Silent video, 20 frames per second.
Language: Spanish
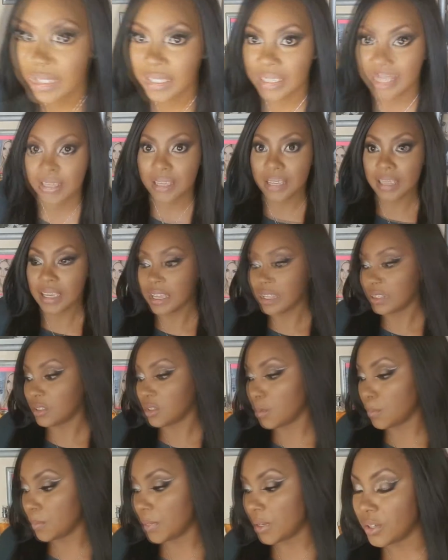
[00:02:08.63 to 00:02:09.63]
Y
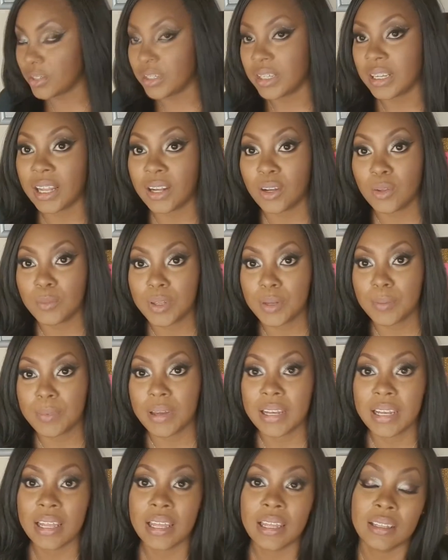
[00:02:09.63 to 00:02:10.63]
eso me lo regaló mi
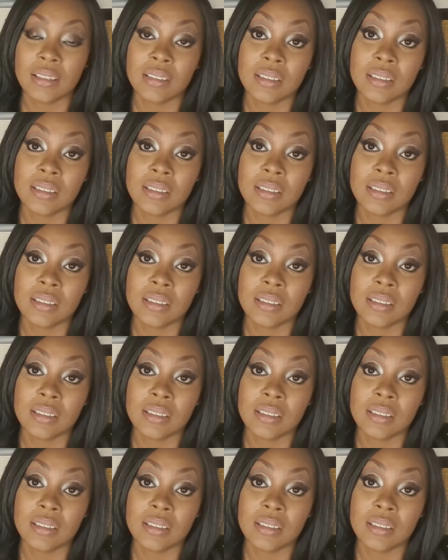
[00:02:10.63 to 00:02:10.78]
hermana,